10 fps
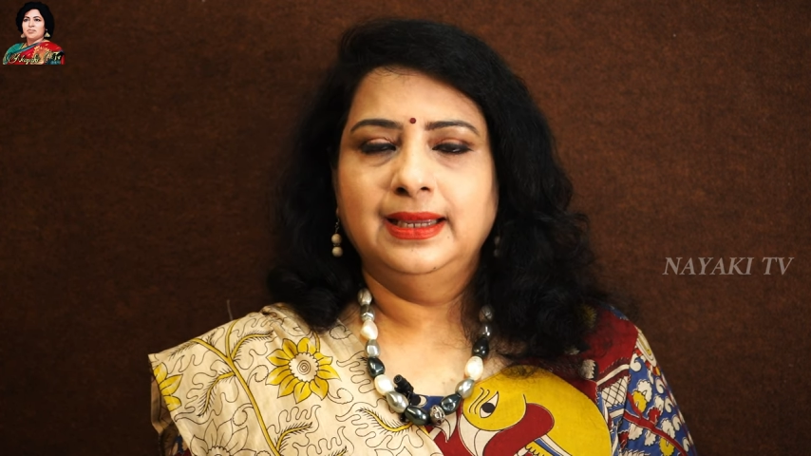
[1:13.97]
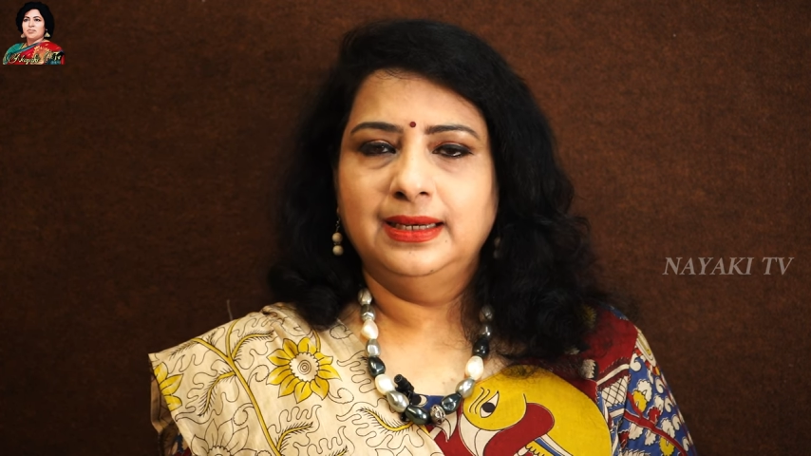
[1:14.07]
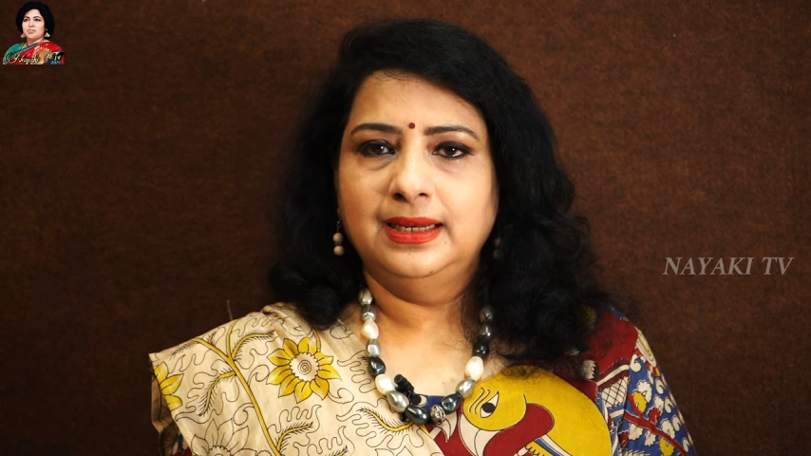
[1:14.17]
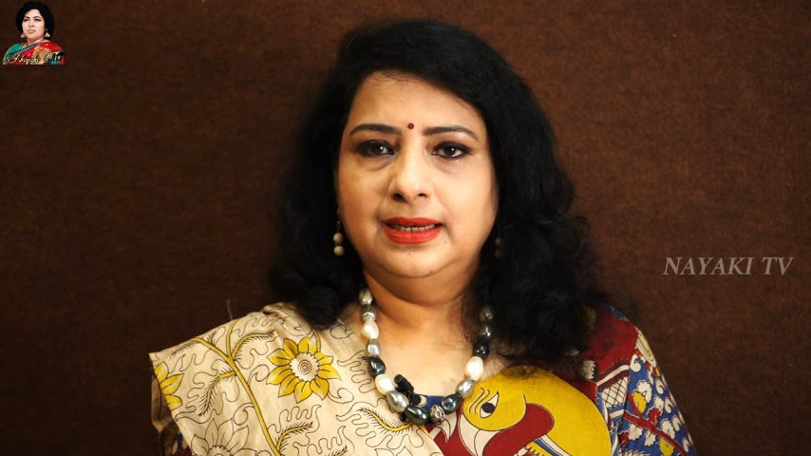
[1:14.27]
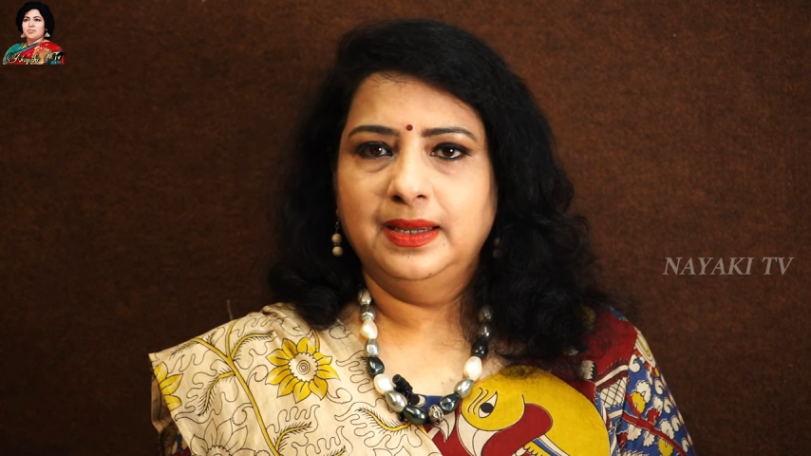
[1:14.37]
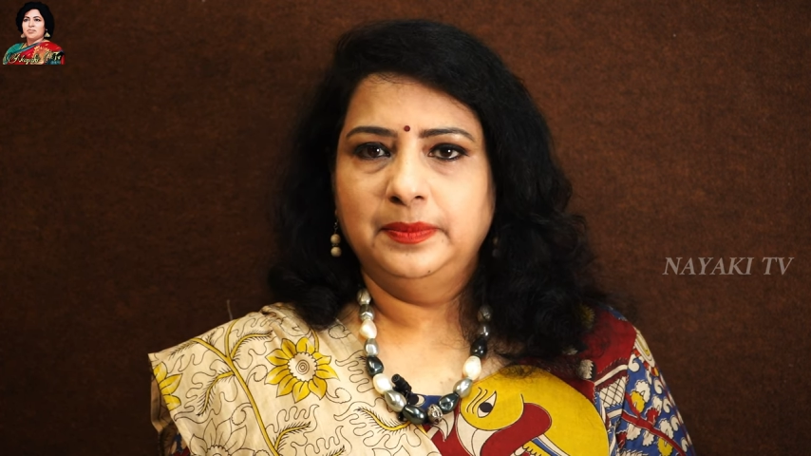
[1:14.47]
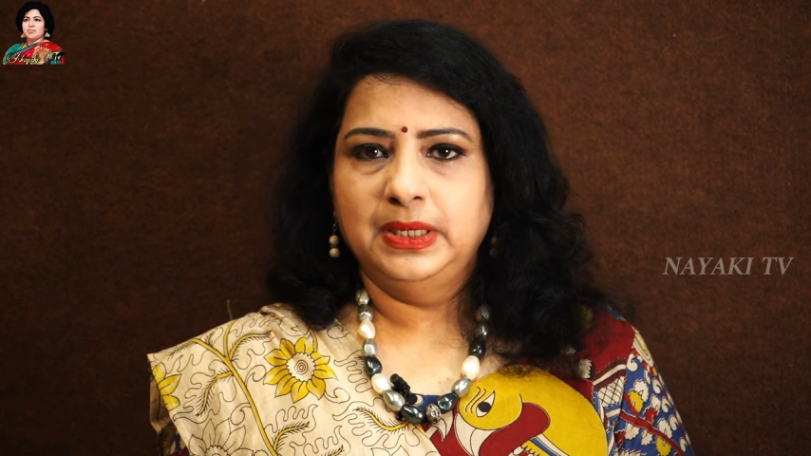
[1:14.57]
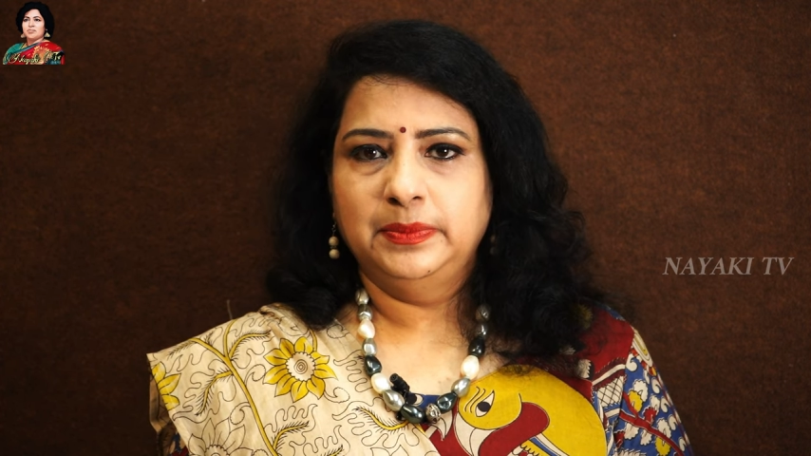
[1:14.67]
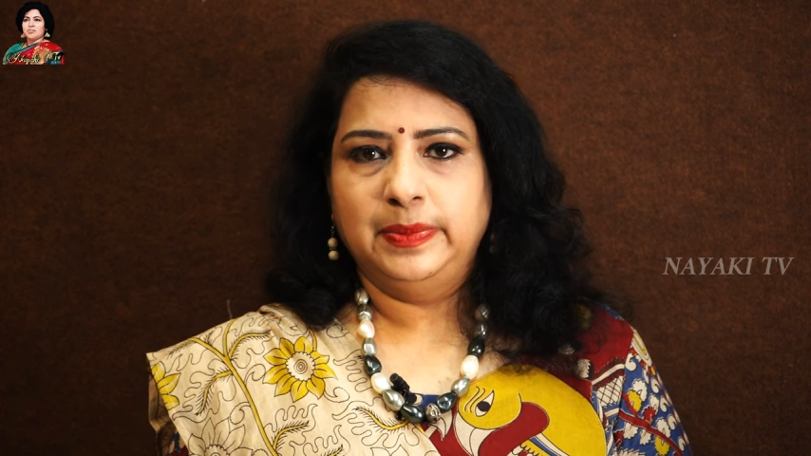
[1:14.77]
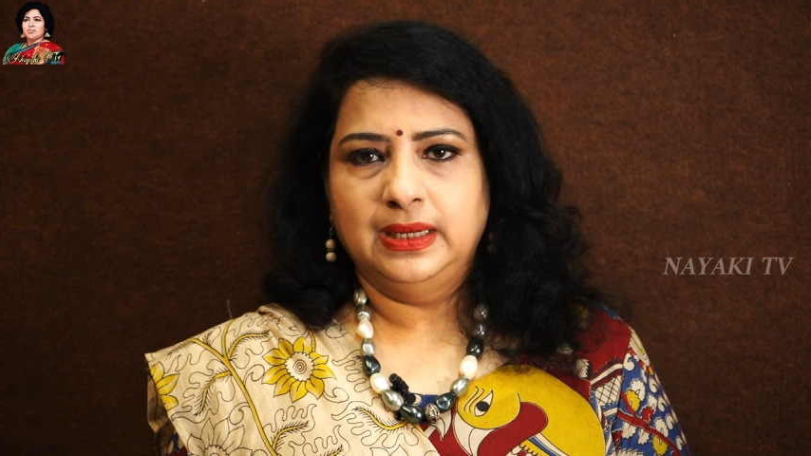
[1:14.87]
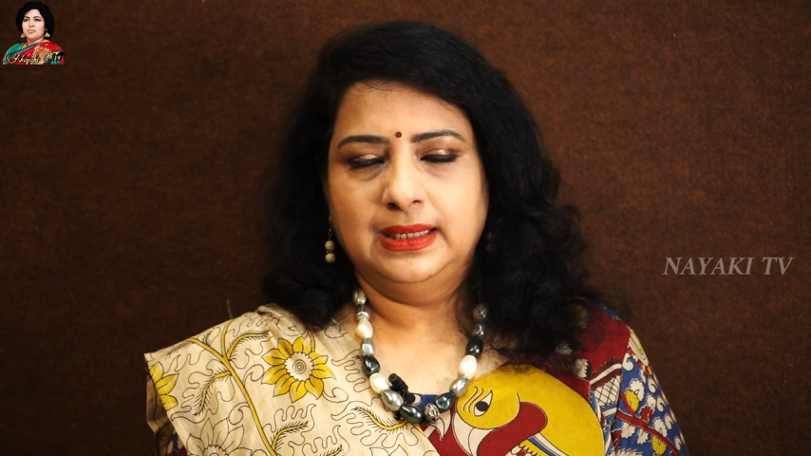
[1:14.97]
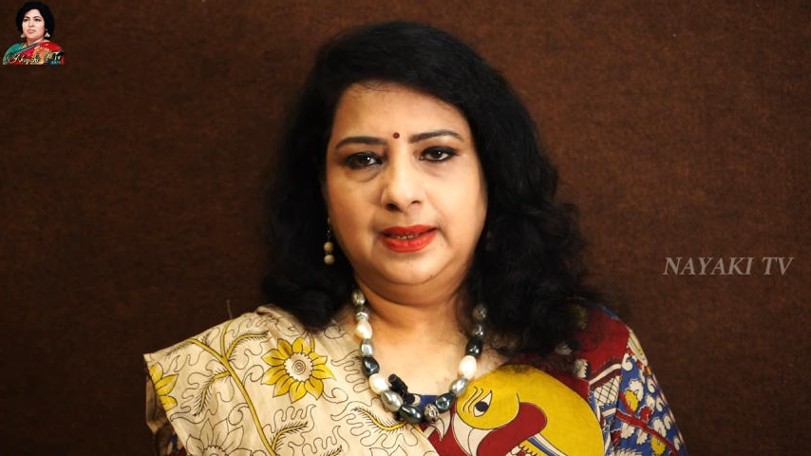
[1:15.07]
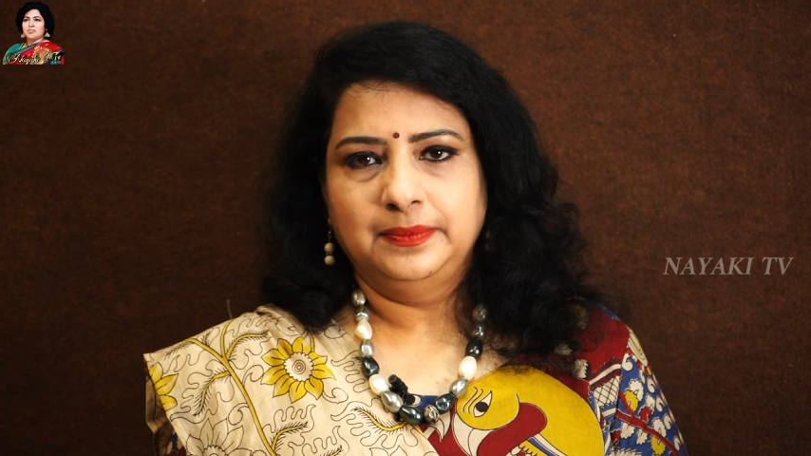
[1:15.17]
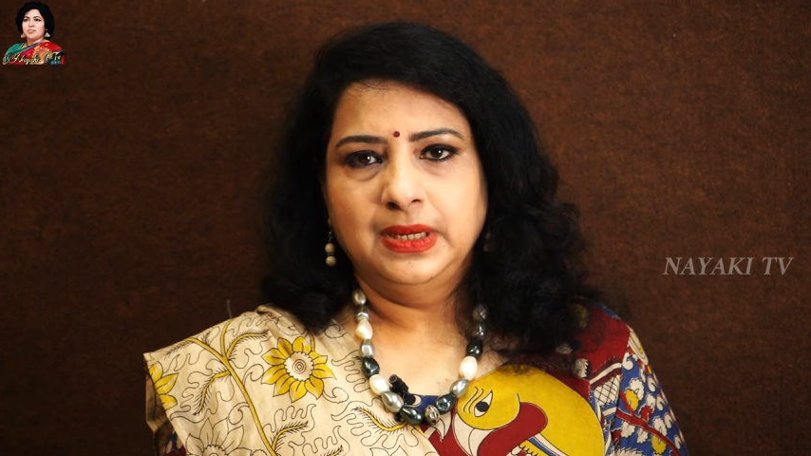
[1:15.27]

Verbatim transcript: என்னென்ன அப்படின்னு பார்க்கலாம்